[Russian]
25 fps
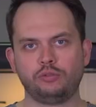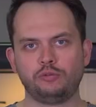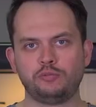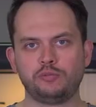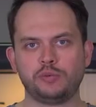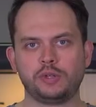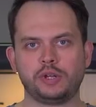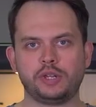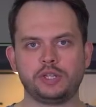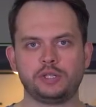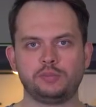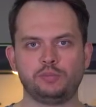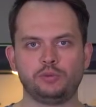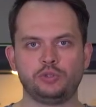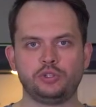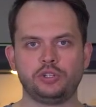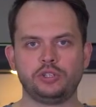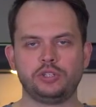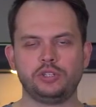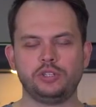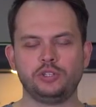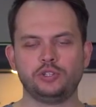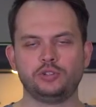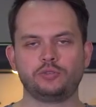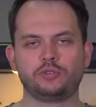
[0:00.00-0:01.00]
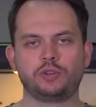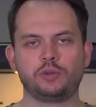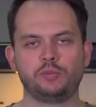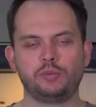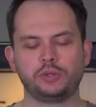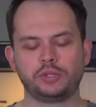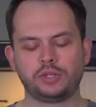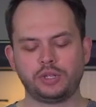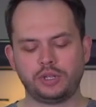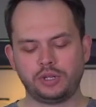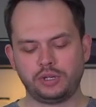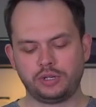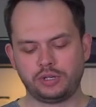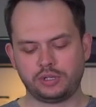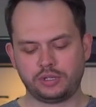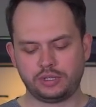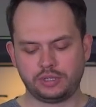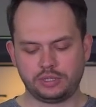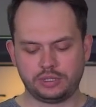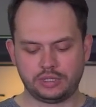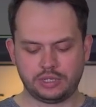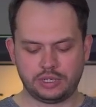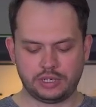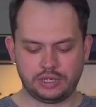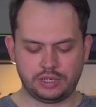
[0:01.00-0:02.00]
вы выбираете, пишите ниже в комментариях.
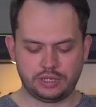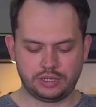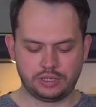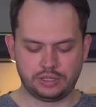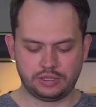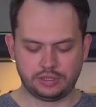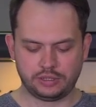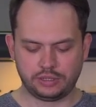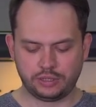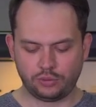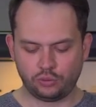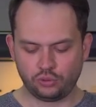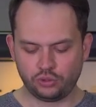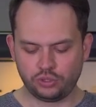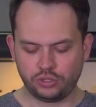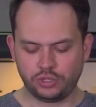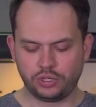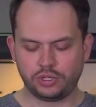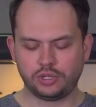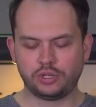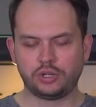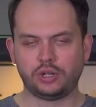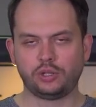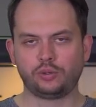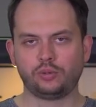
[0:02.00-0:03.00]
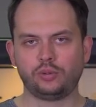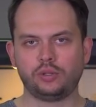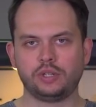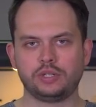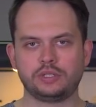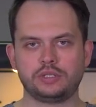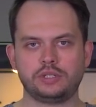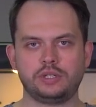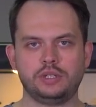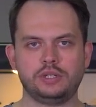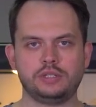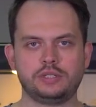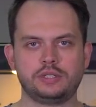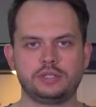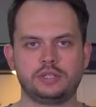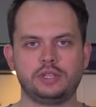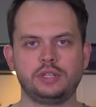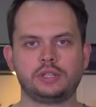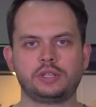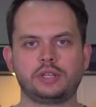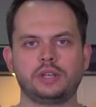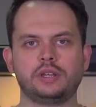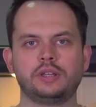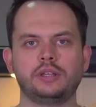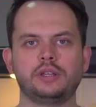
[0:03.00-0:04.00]
На наушники RAT у нас есть
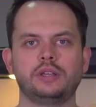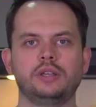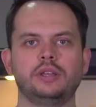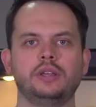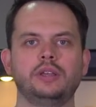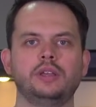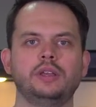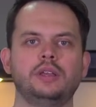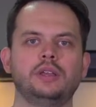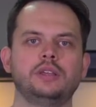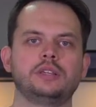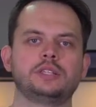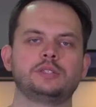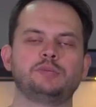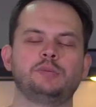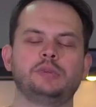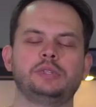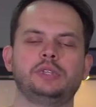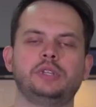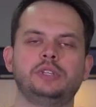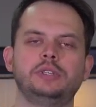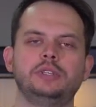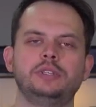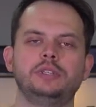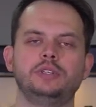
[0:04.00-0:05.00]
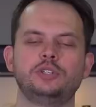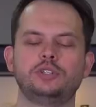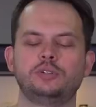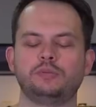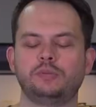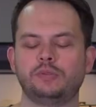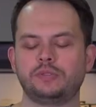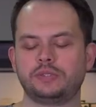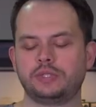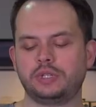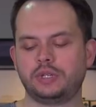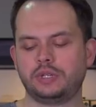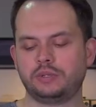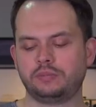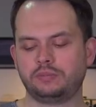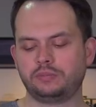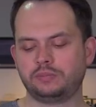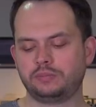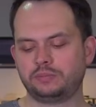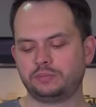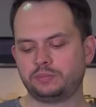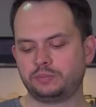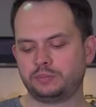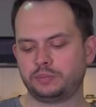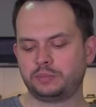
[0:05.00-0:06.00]
скидка. Смотрите ниже, мы всегда
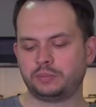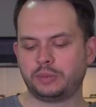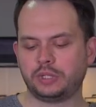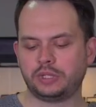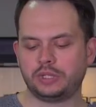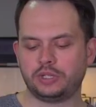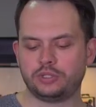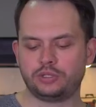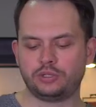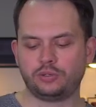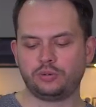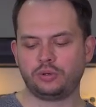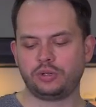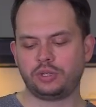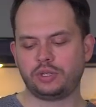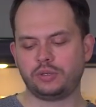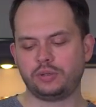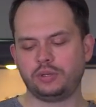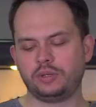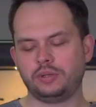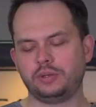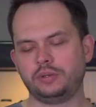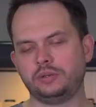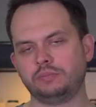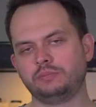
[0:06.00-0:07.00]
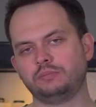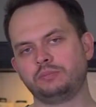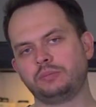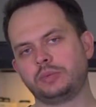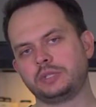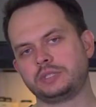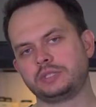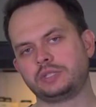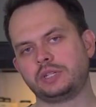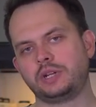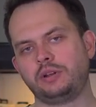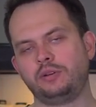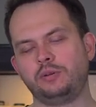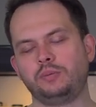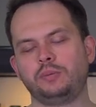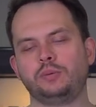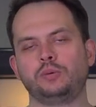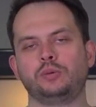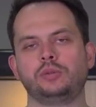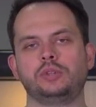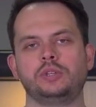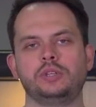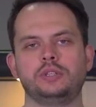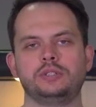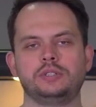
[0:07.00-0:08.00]
под наши ролики подстраиваем
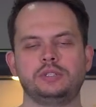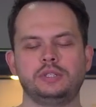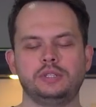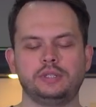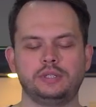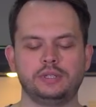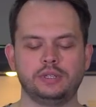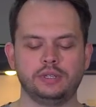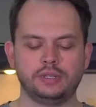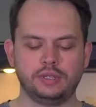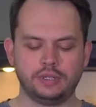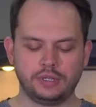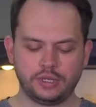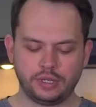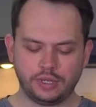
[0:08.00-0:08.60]
крутые скидки.